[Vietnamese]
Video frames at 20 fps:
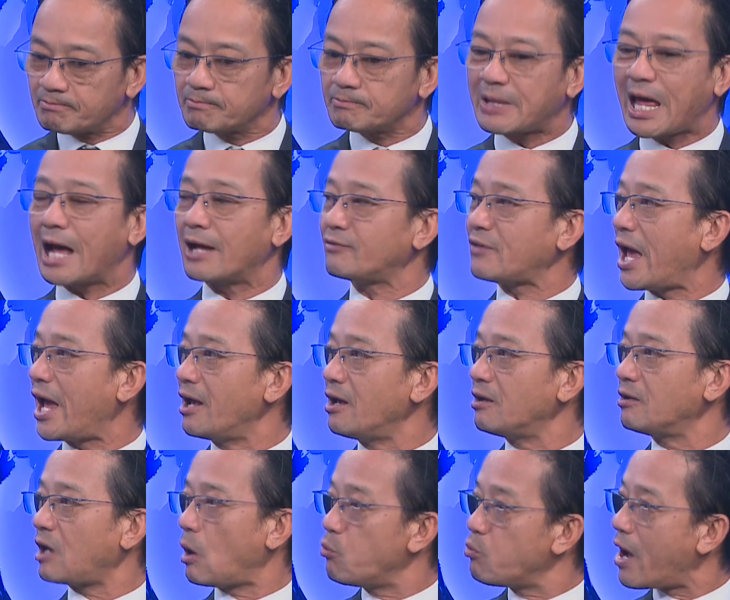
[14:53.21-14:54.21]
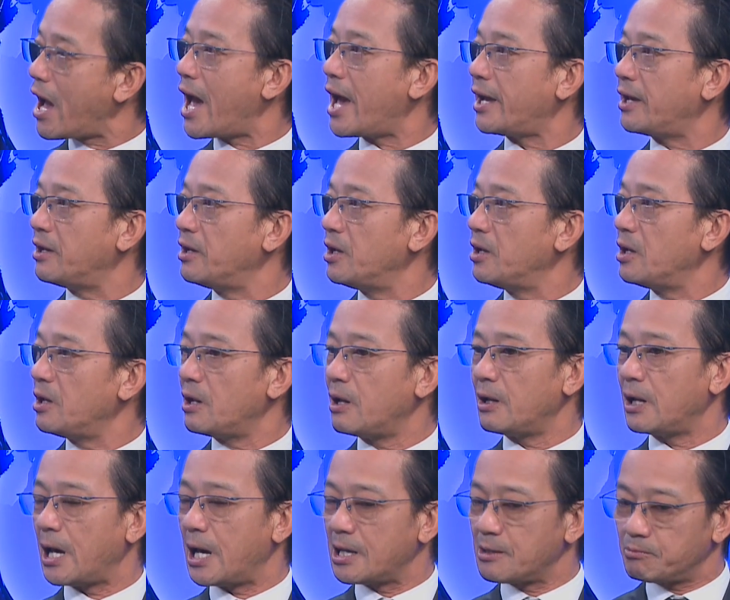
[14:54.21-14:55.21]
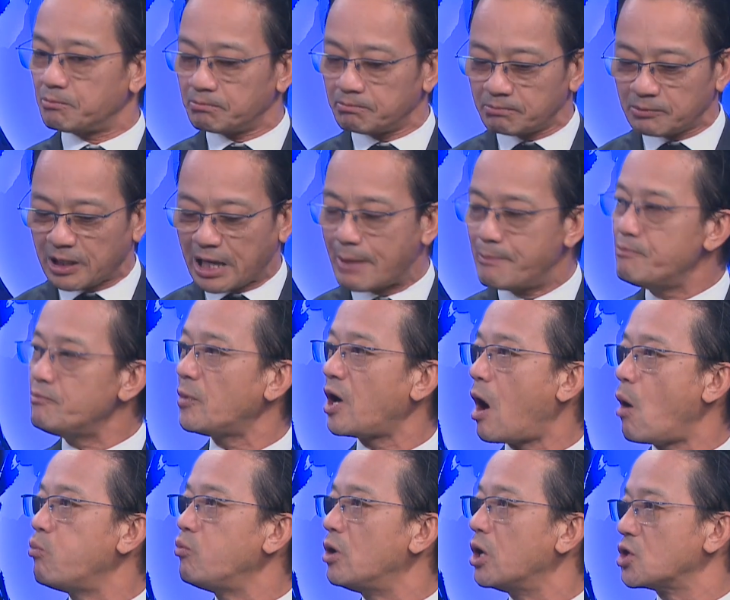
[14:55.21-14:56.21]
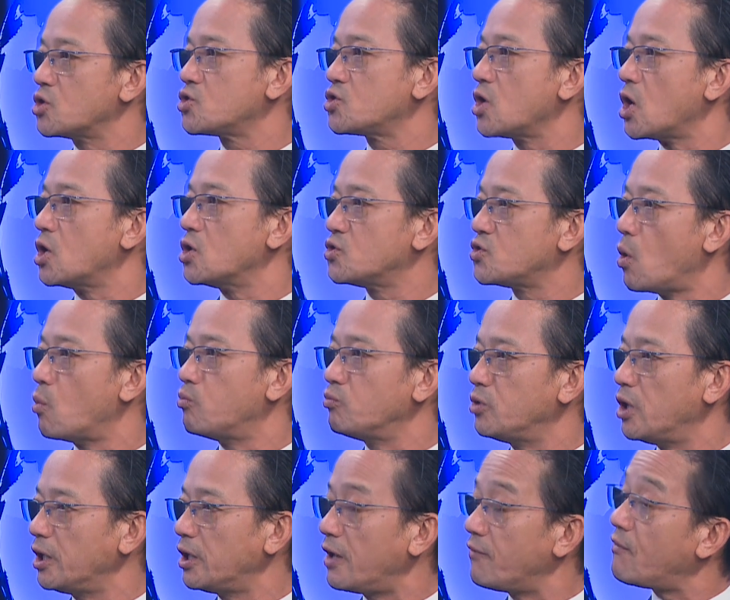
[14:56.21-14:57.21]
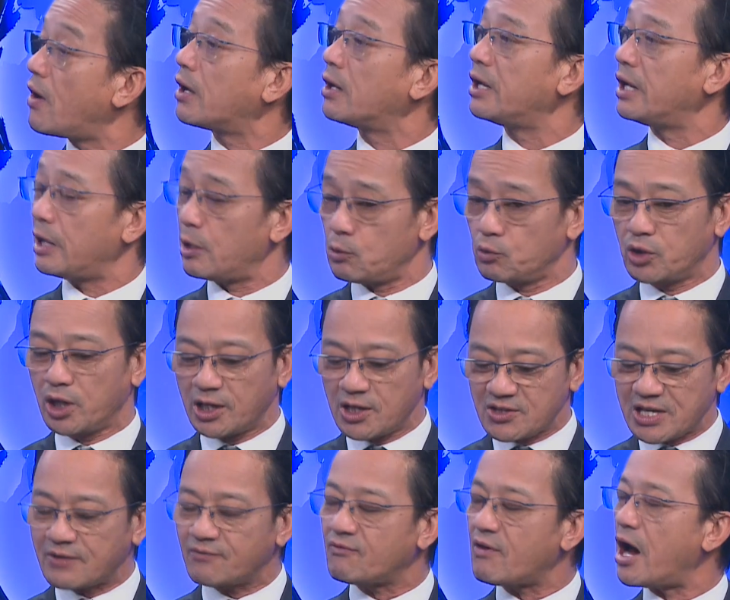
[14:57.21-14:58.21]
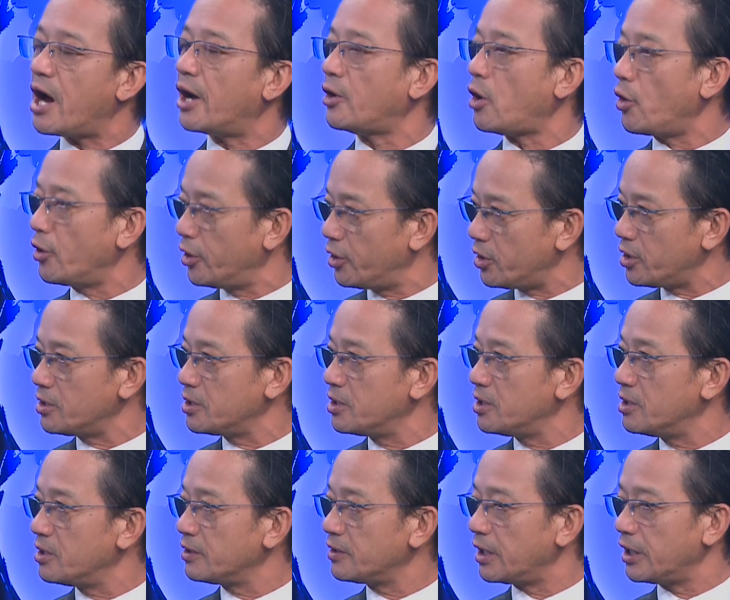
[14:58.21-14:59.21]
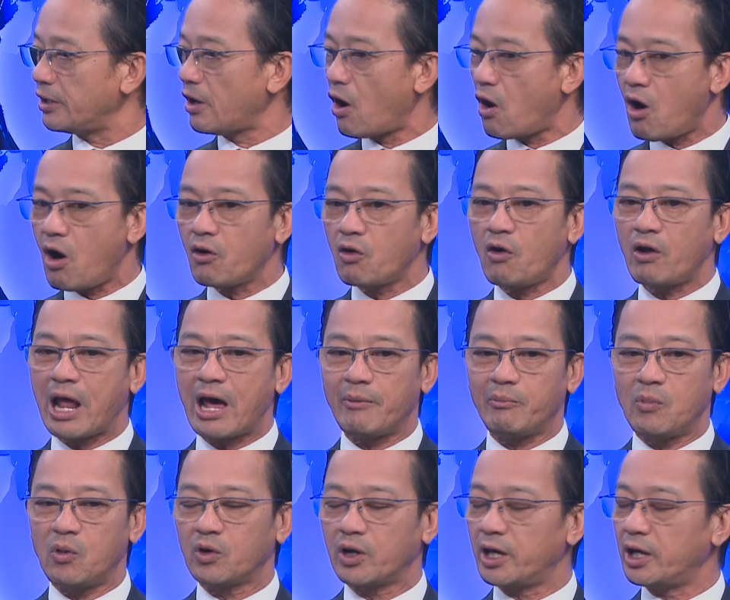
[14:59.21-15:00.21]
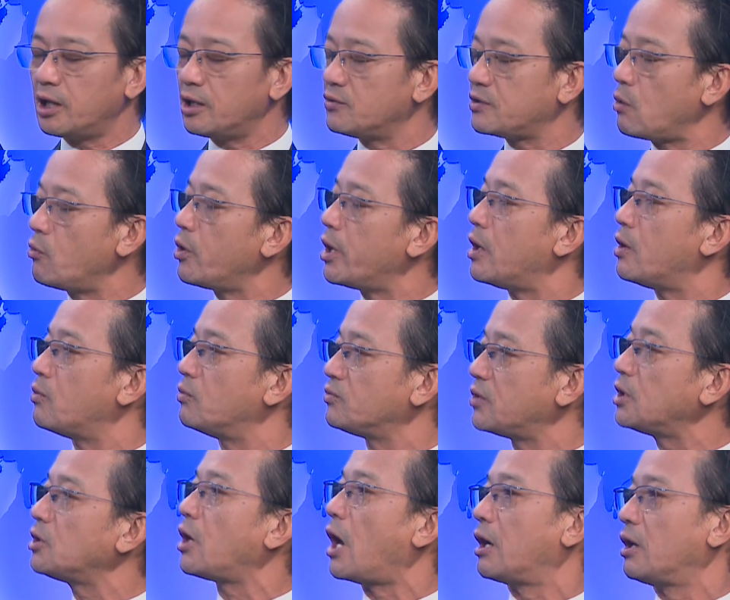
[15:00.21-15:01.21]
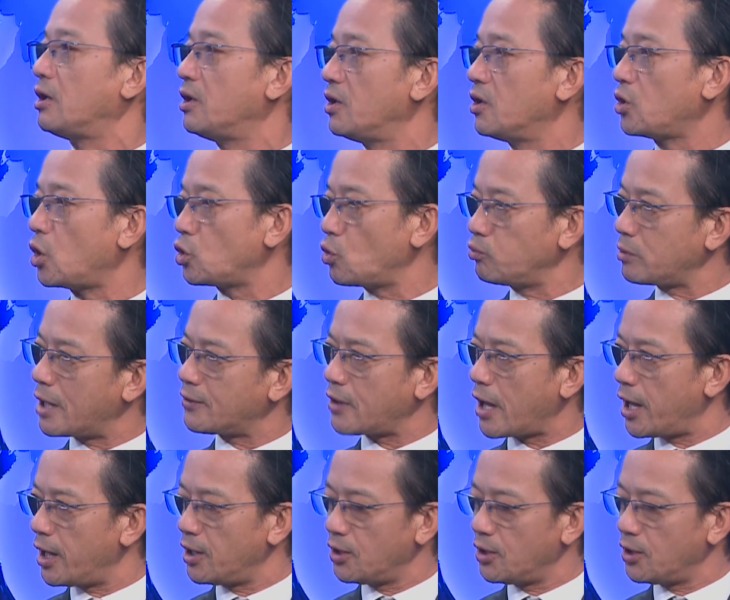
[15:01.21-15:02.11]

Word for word: thẳng thắn công khai là cấm không được sử dụng những cái vật liệu những cái sách vở đó nữa thì đó có là một cái dấu hiệu tích cực cho chúng ta thấy